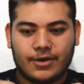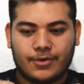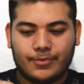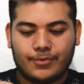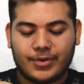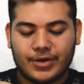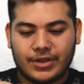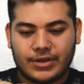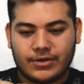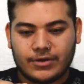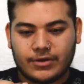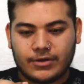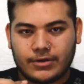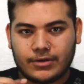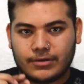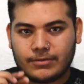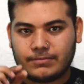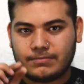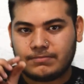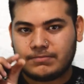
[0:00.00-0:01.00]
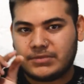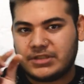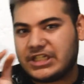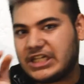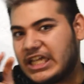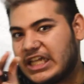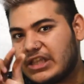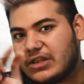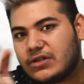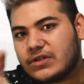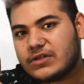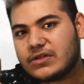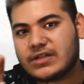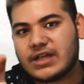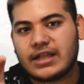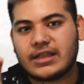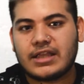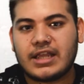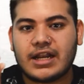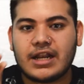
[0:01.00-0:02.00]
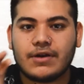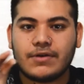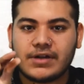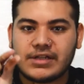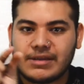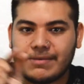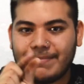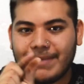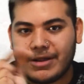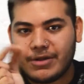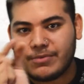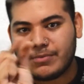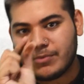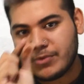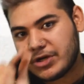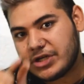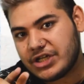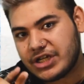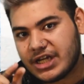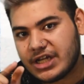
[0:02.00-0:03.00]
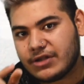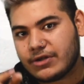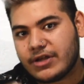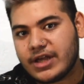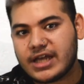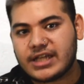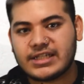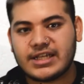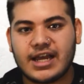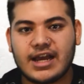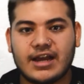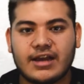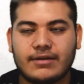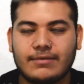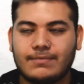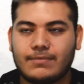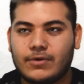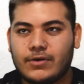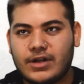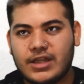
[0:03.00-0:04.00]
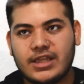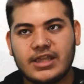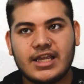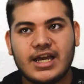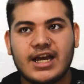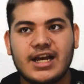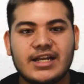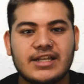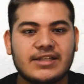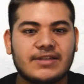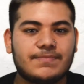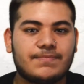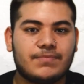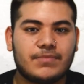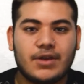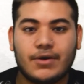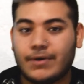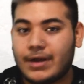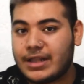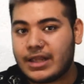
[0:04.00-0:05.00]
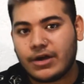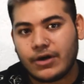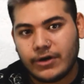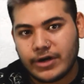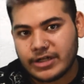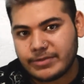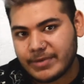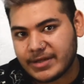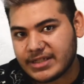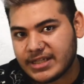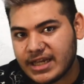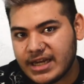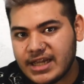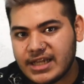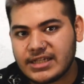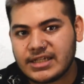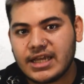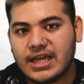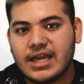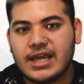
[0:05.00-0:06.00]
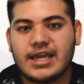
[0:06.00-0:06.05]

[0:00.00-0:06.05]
un poquito chiquitos, o sea, tienen un estampado muy chiquito, ya sea bolitas, de igual de colores pasteles,